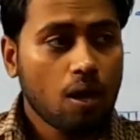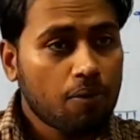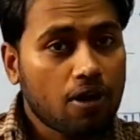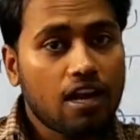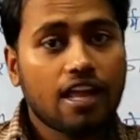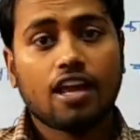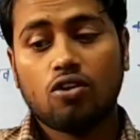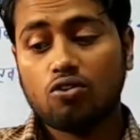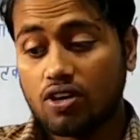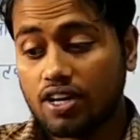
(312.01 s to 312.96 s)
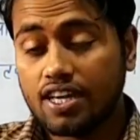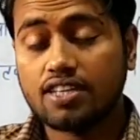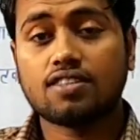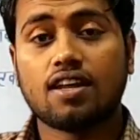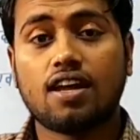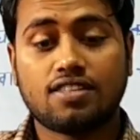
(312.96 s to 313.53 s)
पहले के लोग
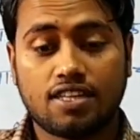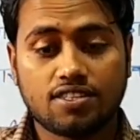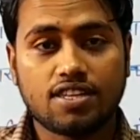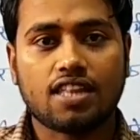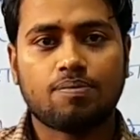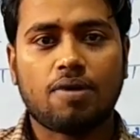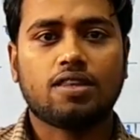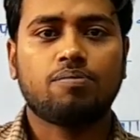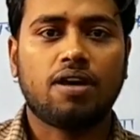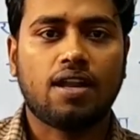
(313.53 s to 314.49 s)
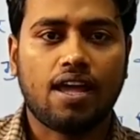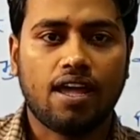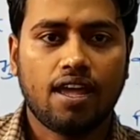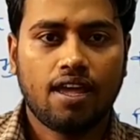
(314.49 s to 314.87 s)
किस तरह से जात पात बनाए